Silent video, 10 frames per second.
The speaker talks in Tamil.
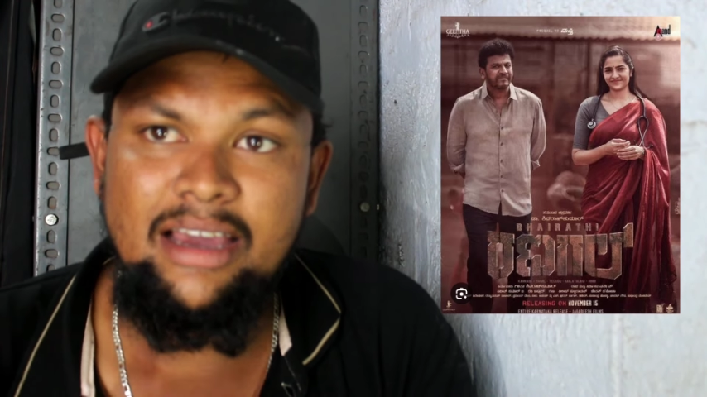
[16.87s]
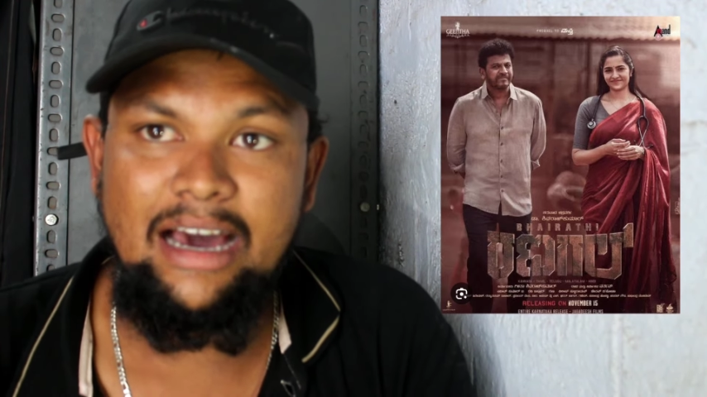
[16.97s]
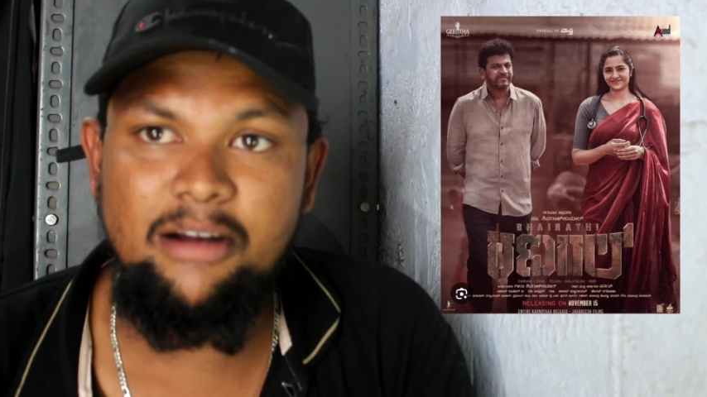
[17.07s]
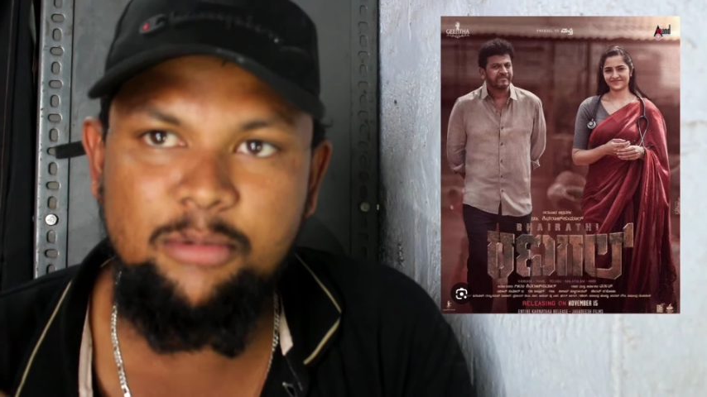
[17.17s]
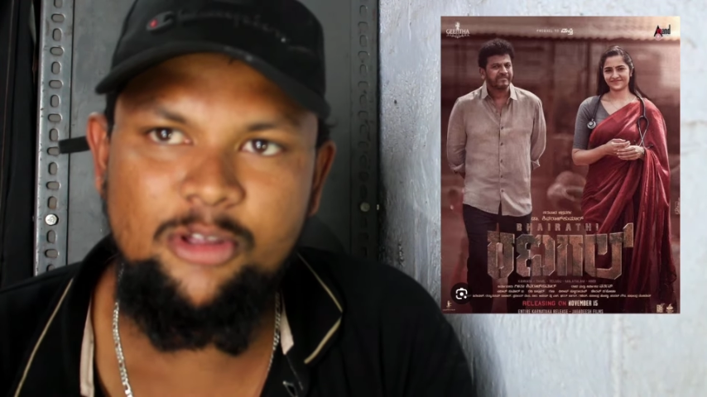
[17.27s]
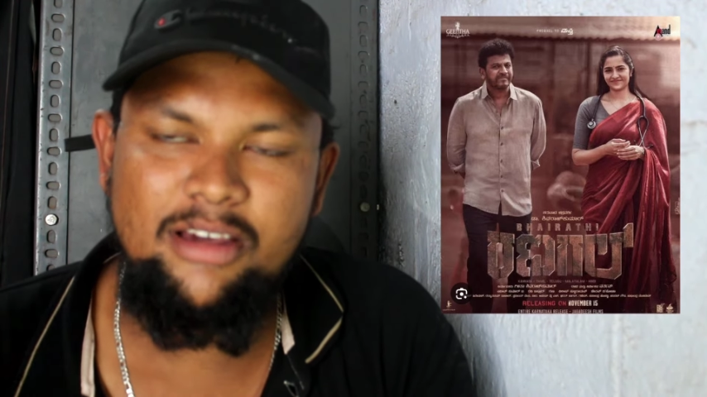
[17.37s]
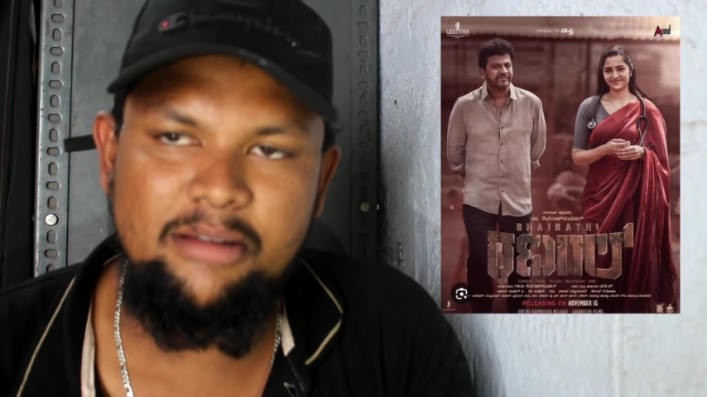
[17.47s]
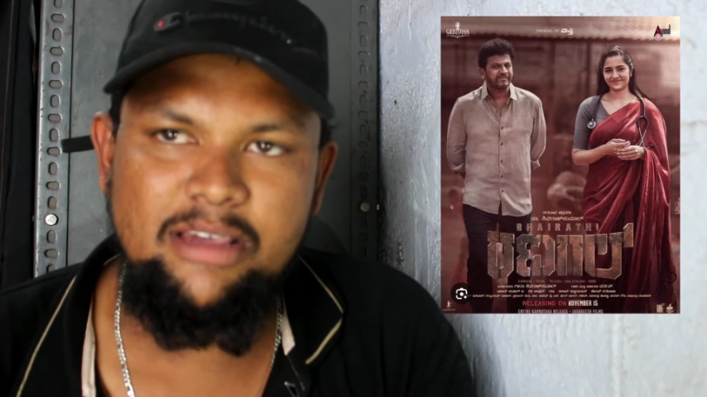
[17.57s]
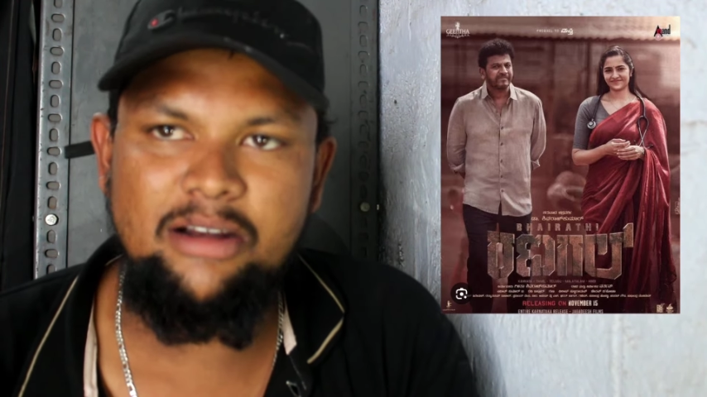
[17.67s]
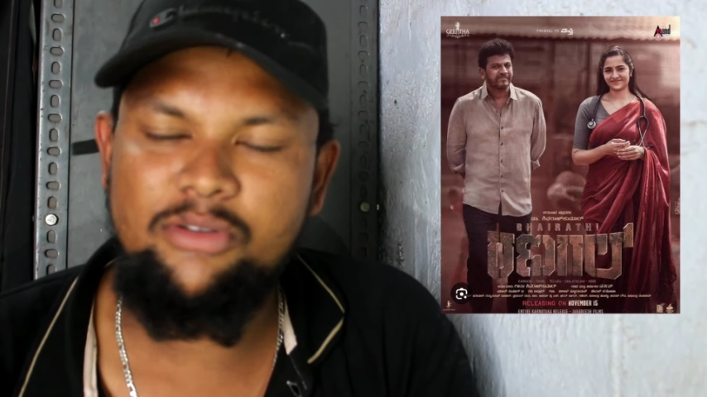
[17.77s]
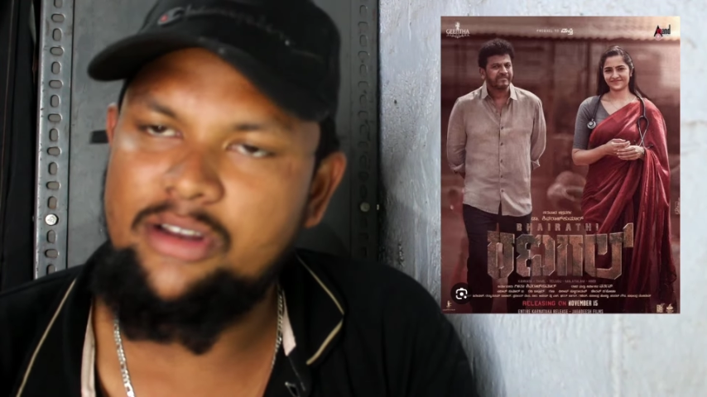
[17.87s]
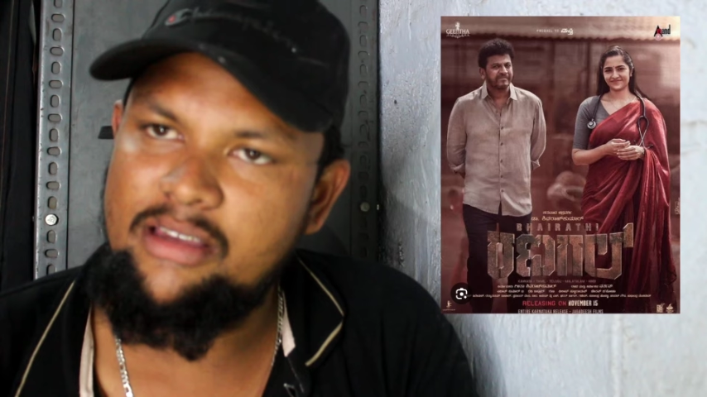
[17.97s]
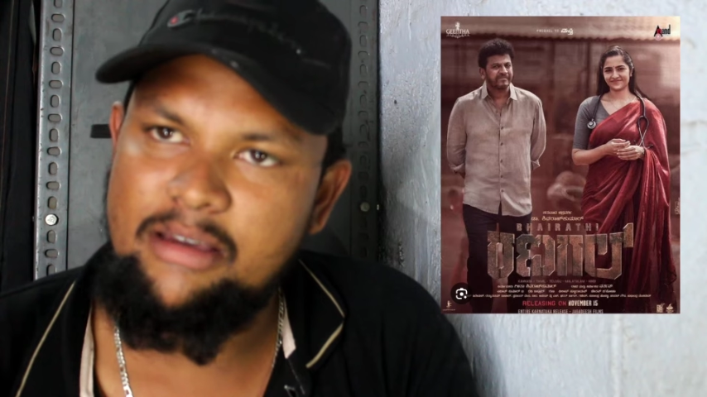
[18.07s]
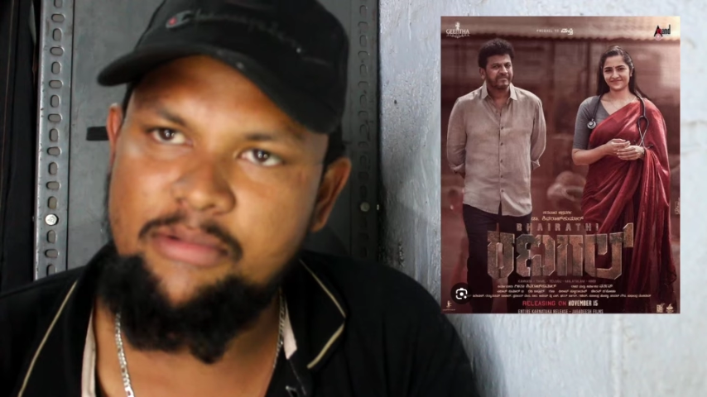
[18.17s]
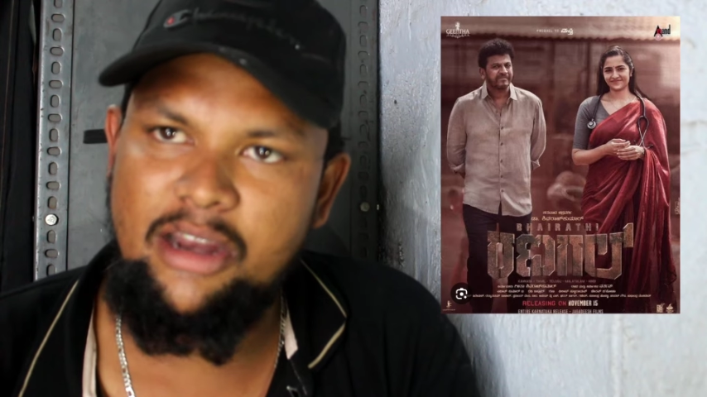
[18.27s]
யாரும் புதுசாக நம்ம சேனல்
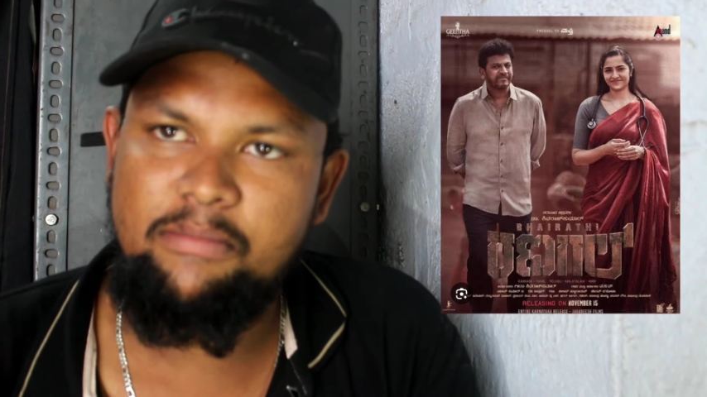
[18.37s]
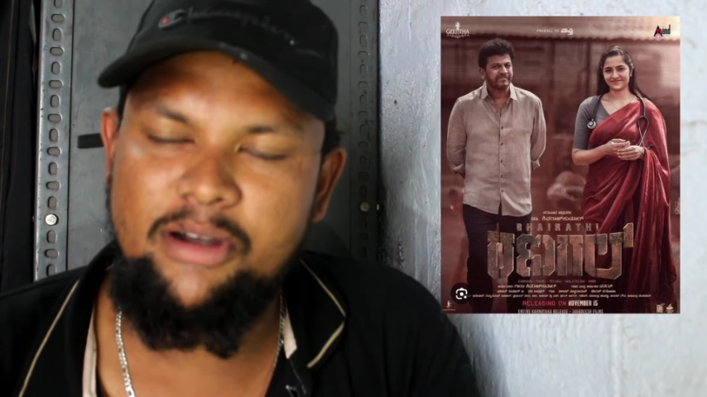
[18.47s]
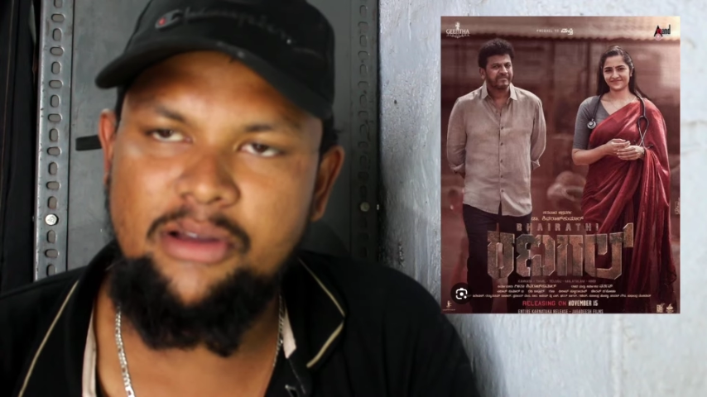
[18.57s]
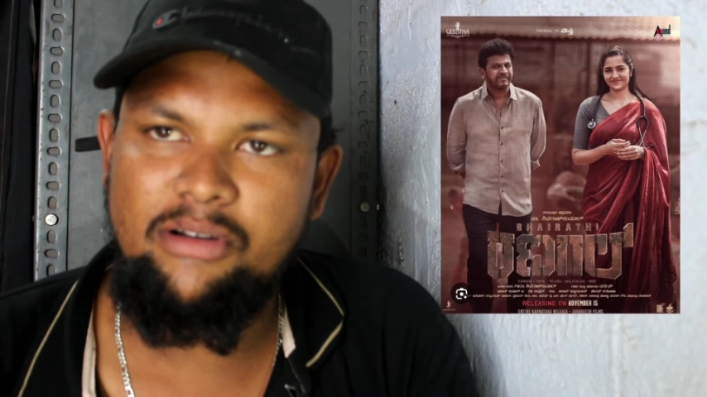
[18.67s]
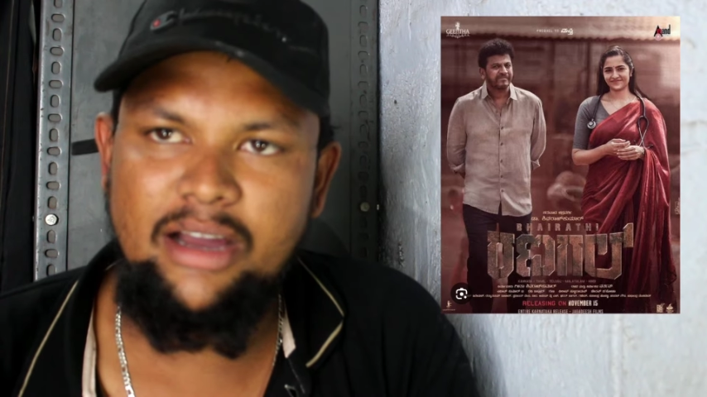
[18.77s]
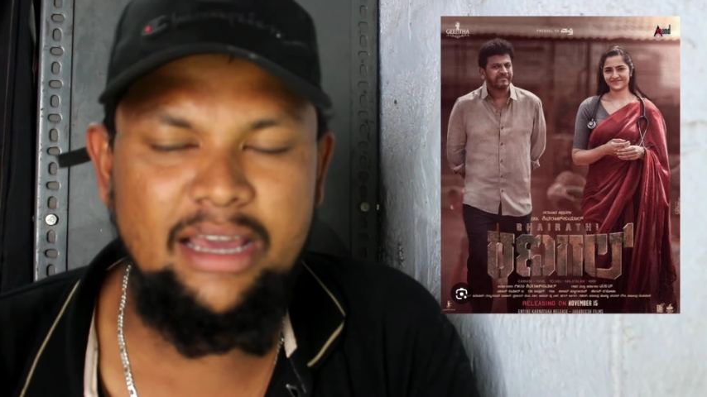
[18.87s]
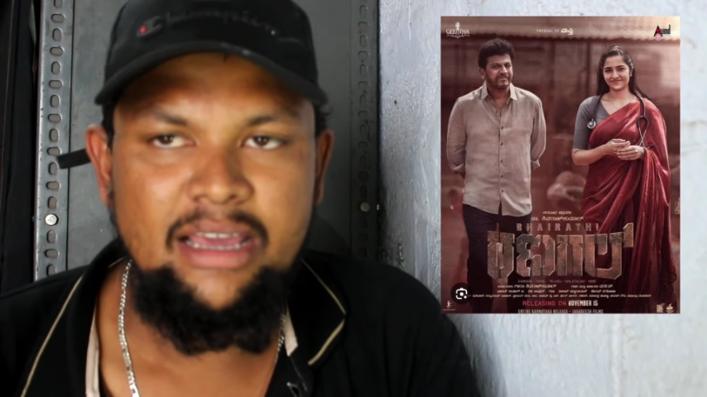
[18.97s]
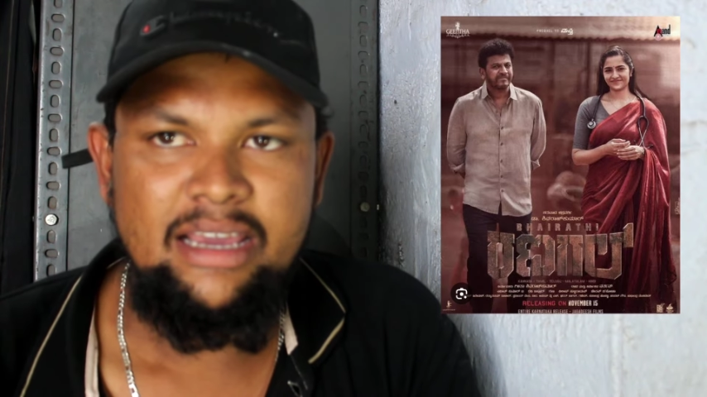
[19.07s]
வந்துன்னா சப்ஸ்கிரைப் பண்ணிக்கோங்க